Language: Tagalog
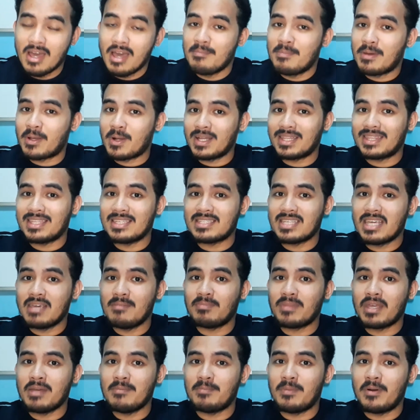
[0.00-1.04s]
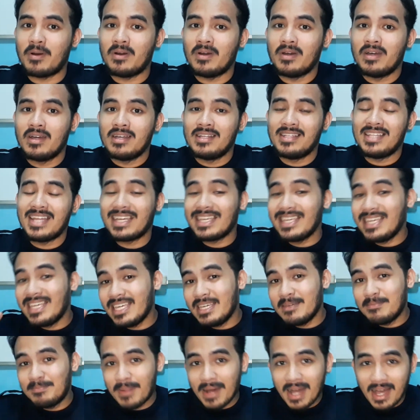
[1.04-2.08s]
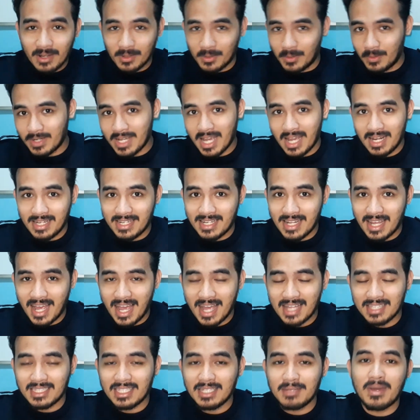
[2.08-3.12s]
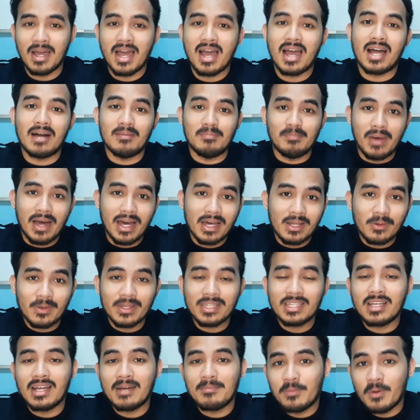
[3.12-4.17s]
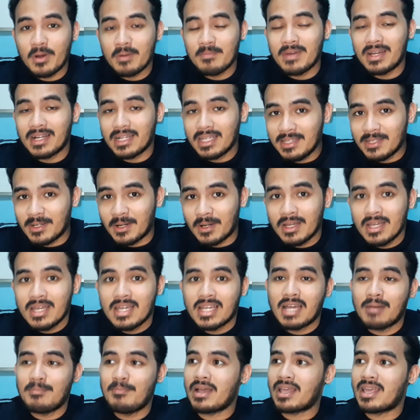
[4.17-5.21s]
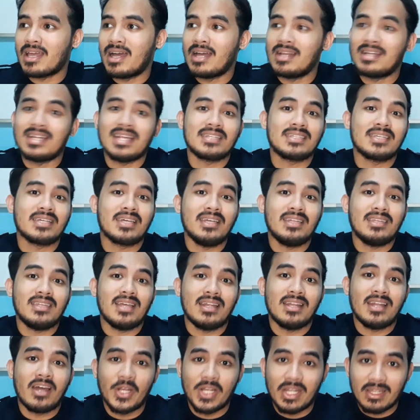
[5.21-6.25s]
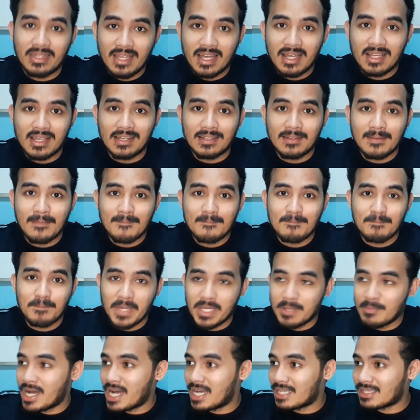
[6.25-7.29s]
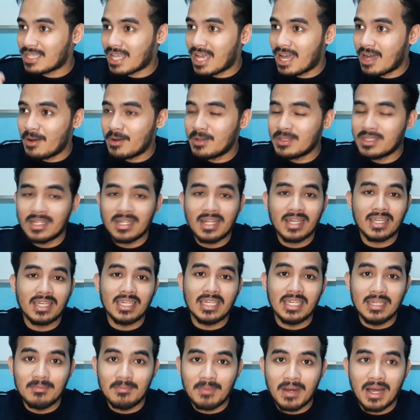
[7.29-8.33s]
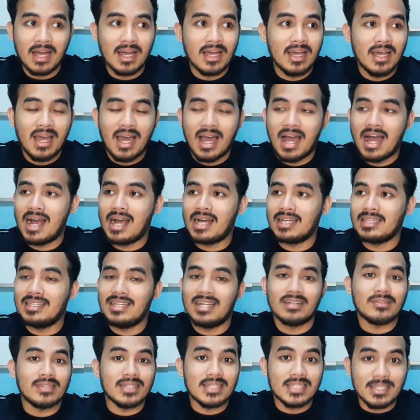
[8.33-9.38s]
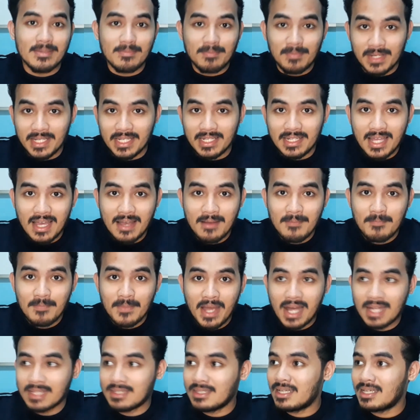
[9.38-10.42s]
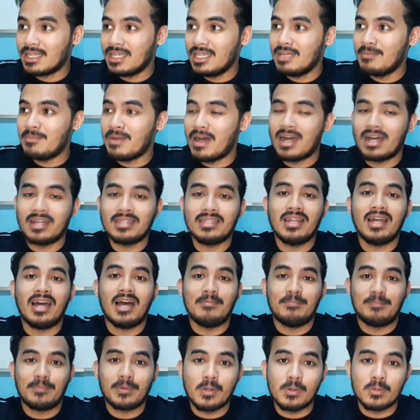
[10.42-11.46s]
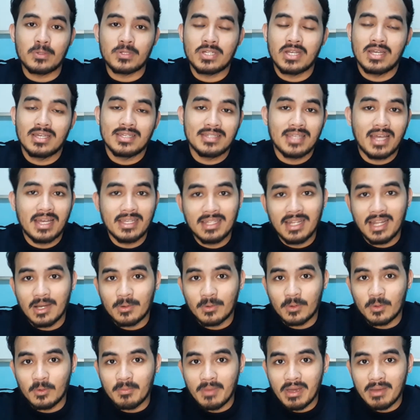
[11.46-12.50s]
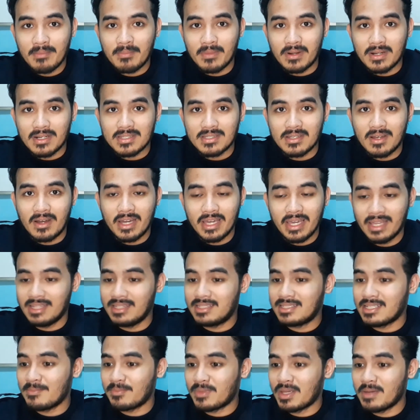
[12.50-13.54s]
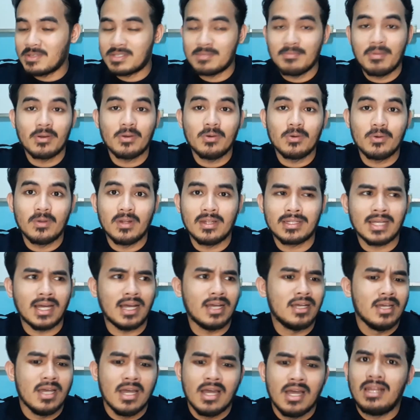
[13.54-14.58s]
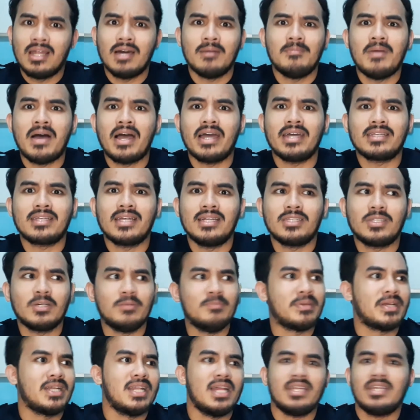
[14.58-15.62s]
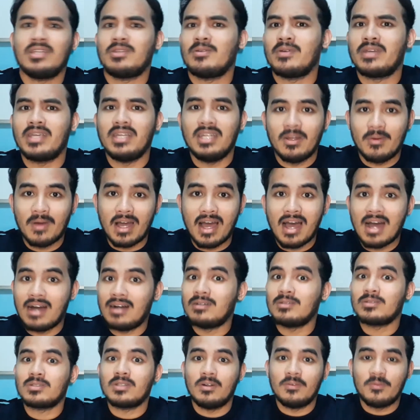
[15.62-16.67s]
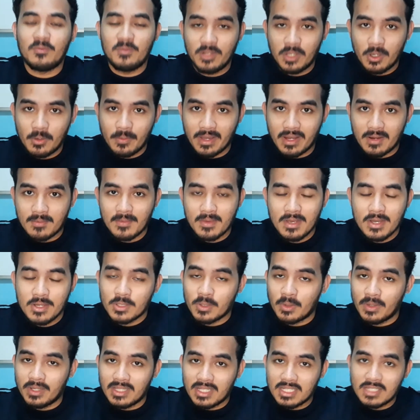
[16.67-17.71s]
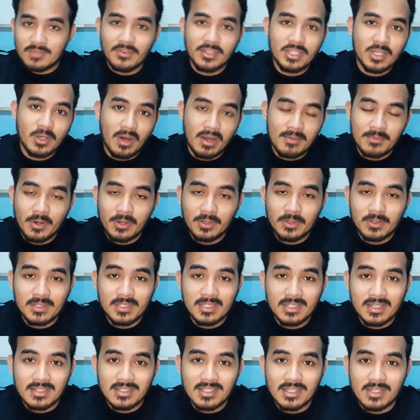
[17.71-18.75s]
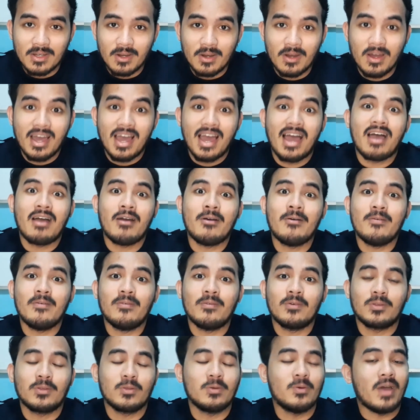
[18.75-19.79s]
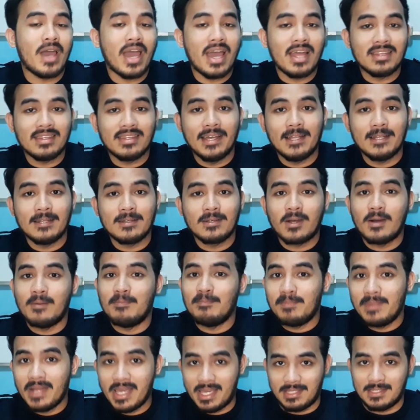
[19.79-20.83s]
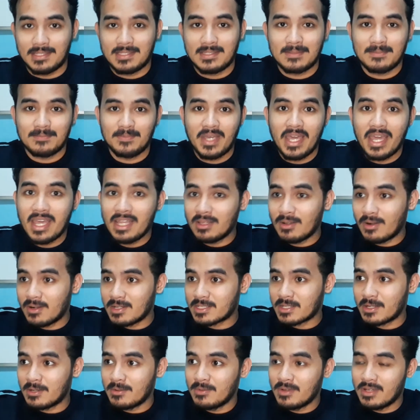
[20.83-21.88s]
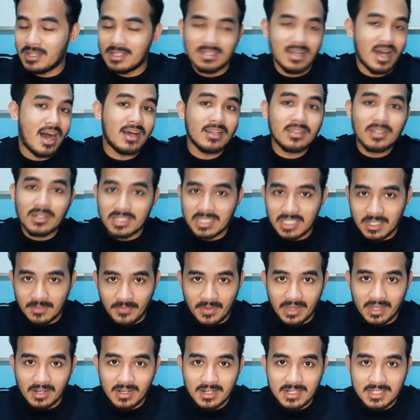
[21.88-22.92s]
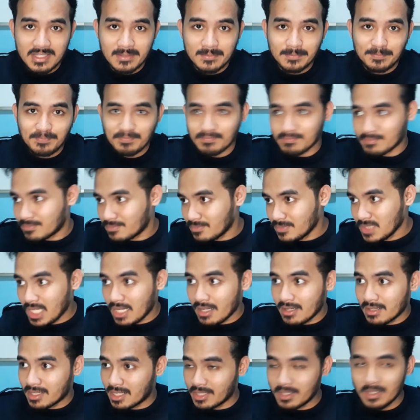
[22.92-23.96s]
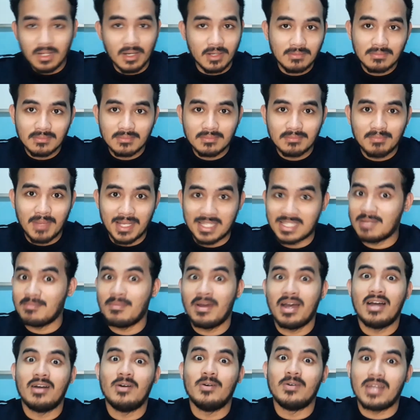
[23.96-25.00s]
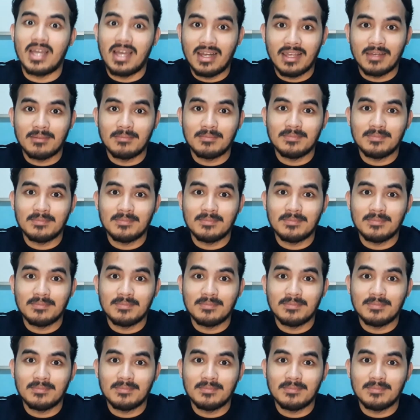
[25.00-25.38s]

Pero at the same time po, nag-iiba ang ugali ng ating mga kabaro at kapwa marino kapag ka nasa gitna na kayo ng dagat. May mga tao na nag-iiba ang kanilang disiplina at nag-iiba ang kanilang approach sa kanilang crew members. Okay? And sometimes magugulat ka, la, bakit ganito bigla niya itong ginawa? Out of nowhere. So in this video, I'm going to discuss sa iyo how to handle complaints. And also, other seafarers Now you know, masama ang ugali.